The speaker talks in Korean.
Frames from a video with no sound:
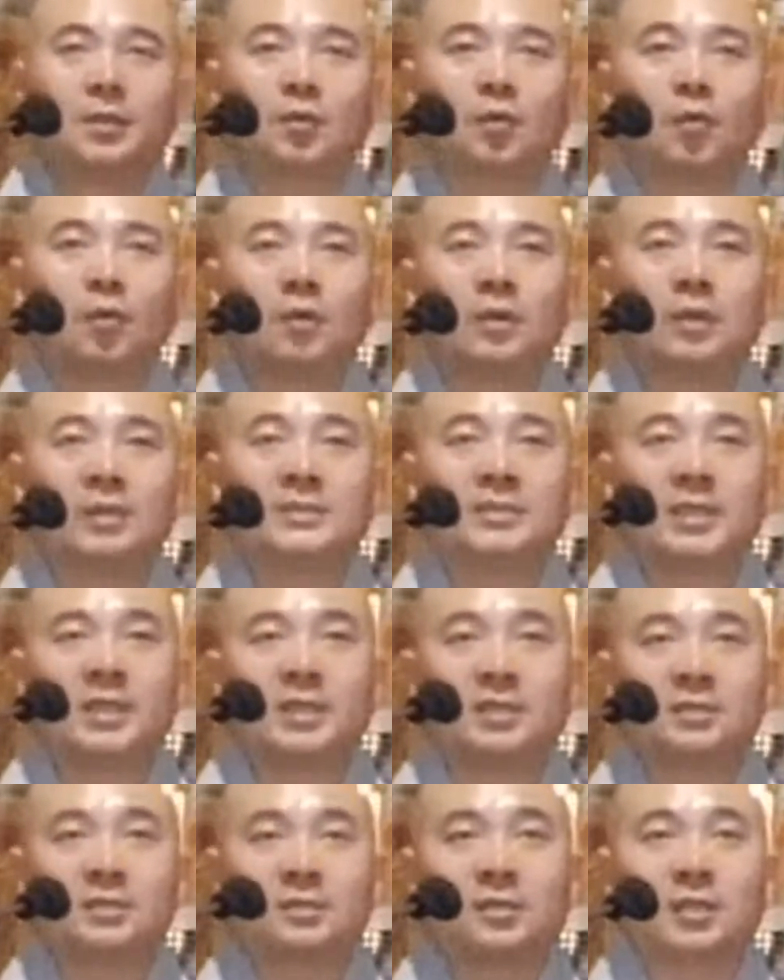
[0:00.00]
그걸
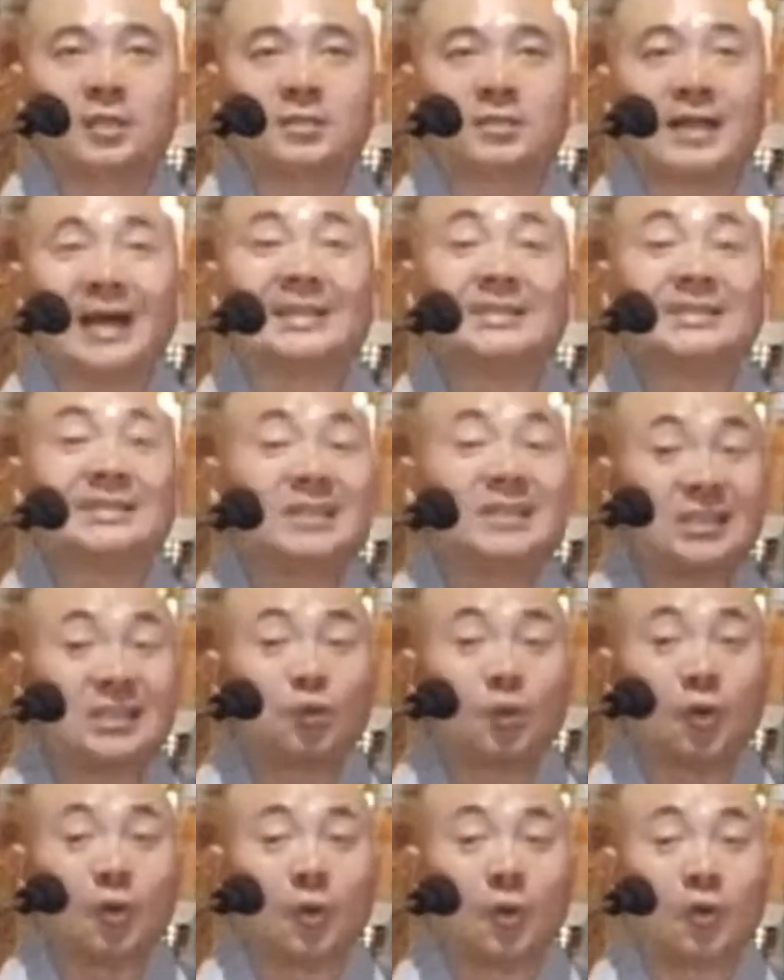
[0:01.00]
이제 절에서는
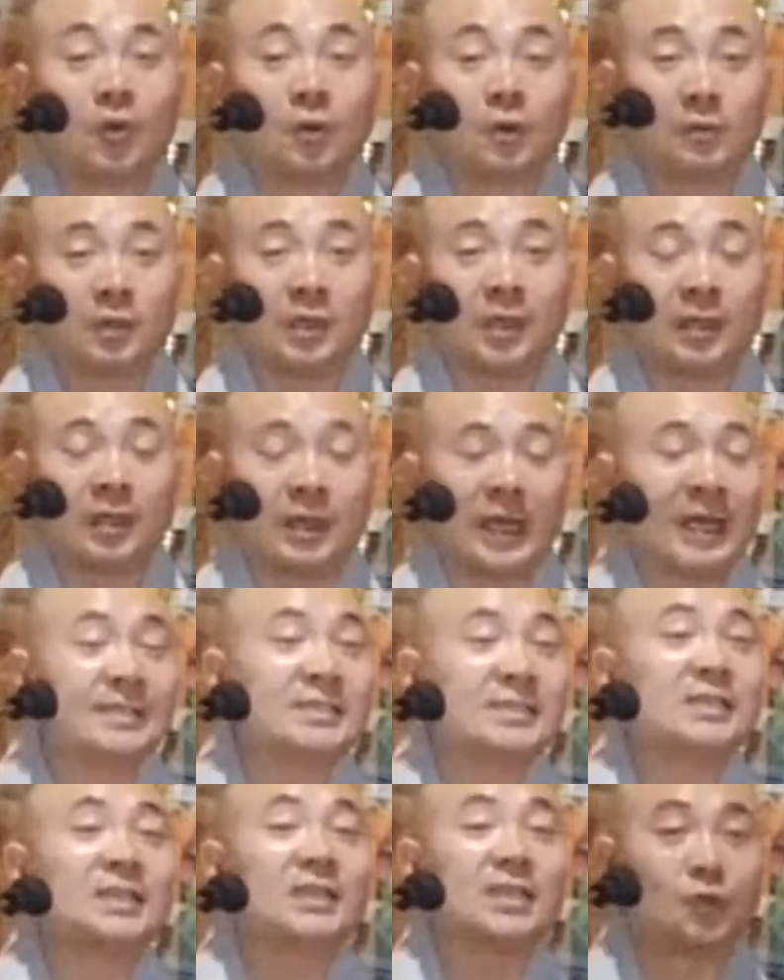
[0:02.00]
안치기도, 아,
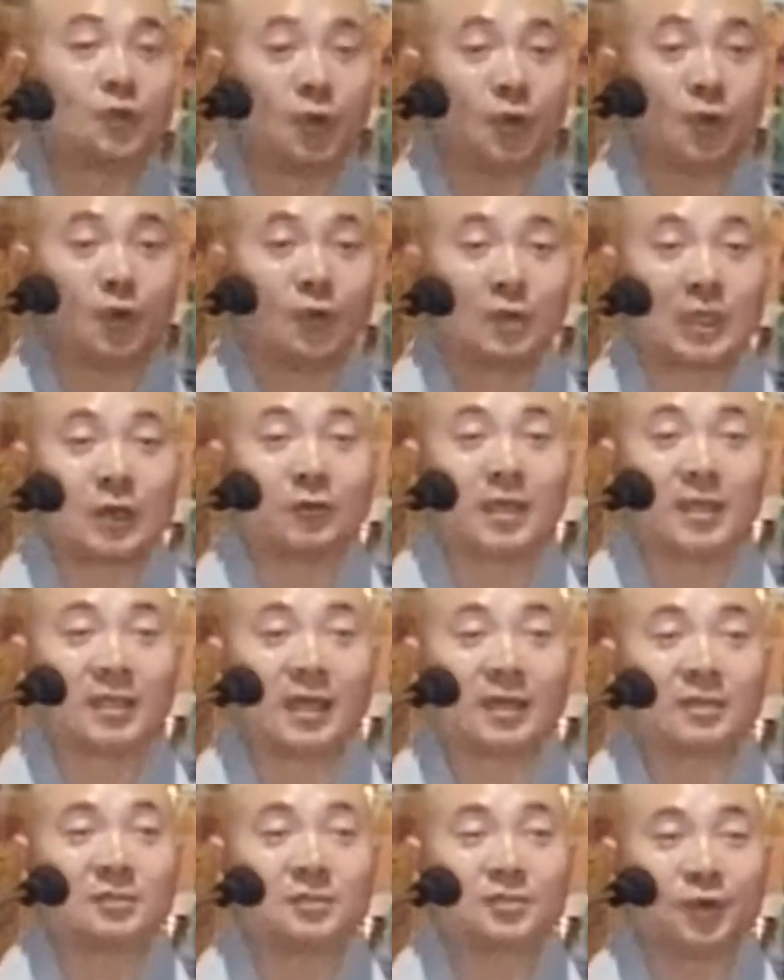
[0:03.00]
안식기도라고
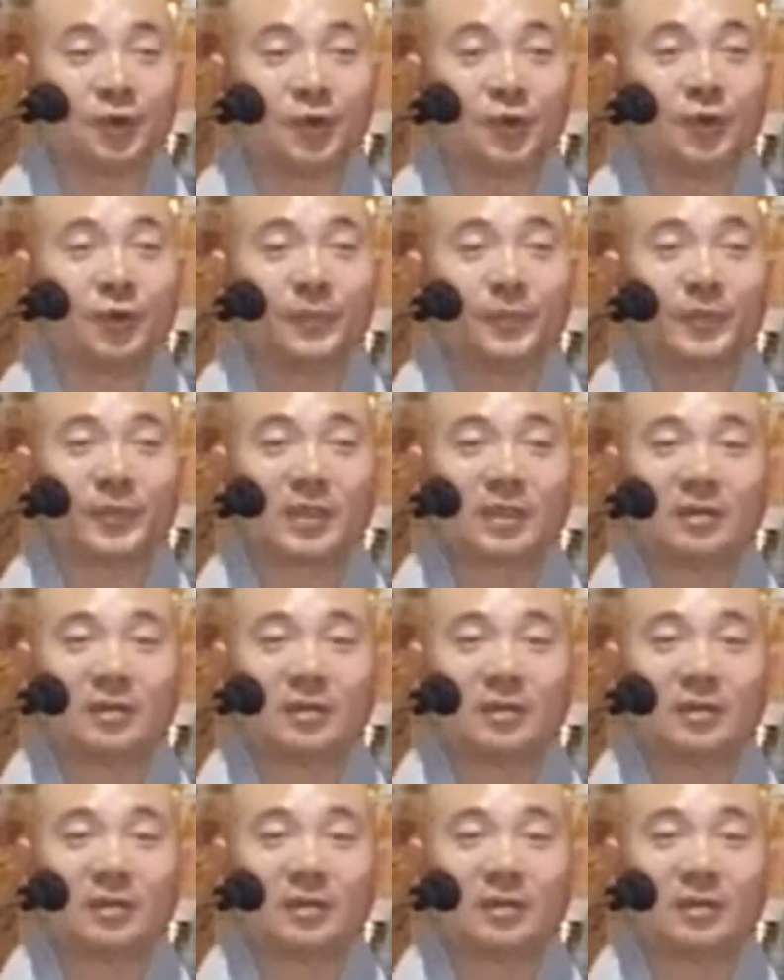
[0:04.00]
얘기를 하거든요.